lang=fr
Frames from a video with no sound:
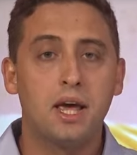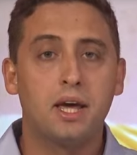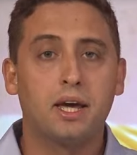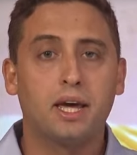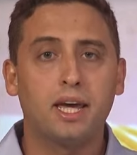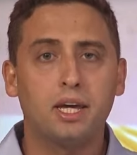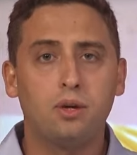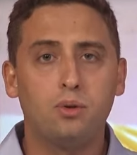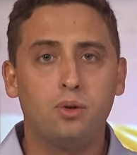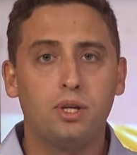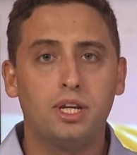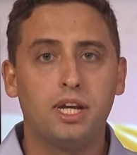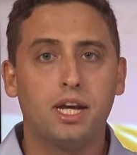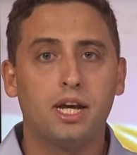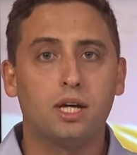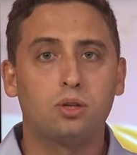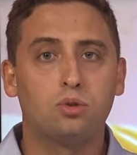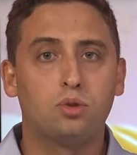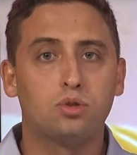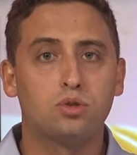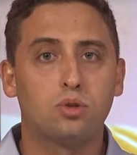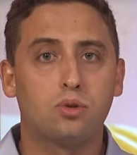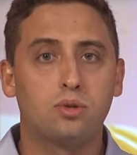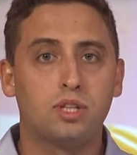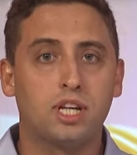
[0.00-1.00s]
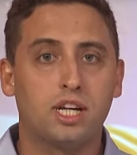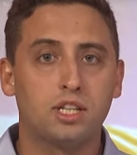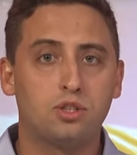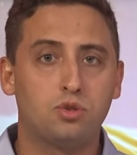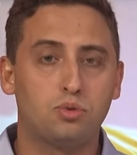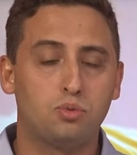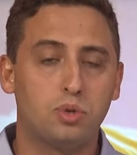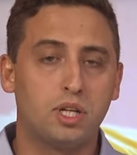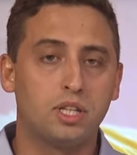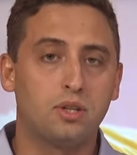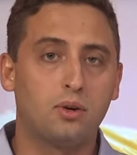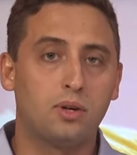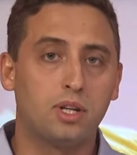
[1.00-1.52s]
régulières de soldats
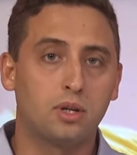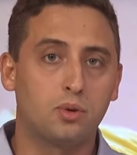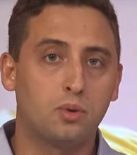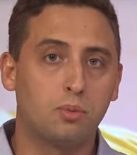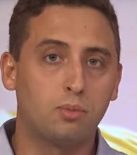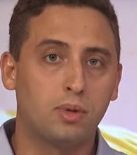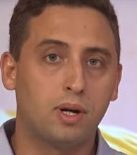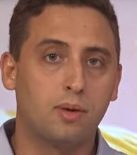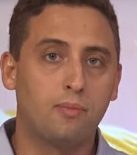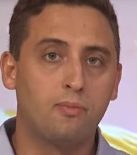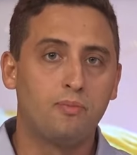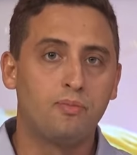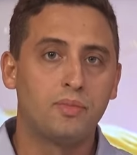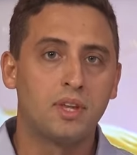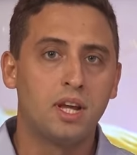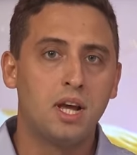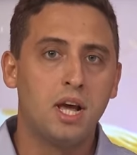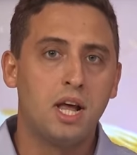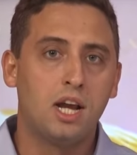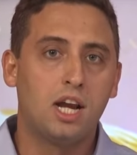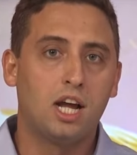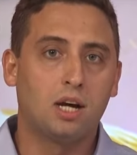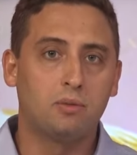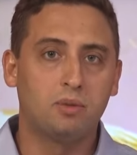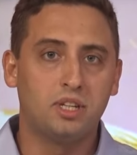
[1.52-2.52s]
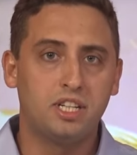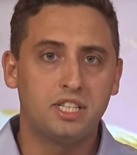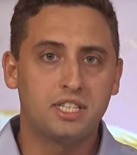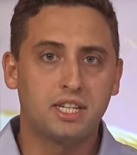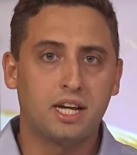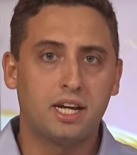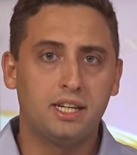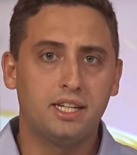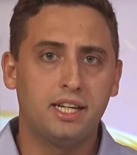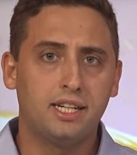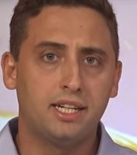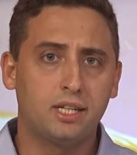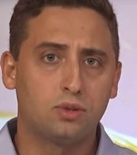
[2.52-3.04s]
tués dans les combats. L'armée
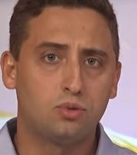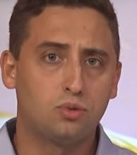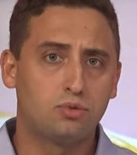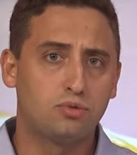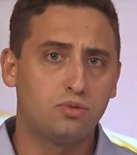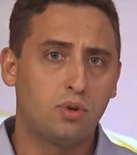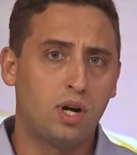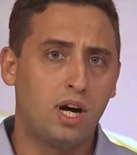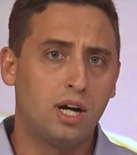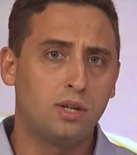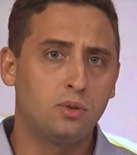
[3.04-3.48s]
israélienne a toutefois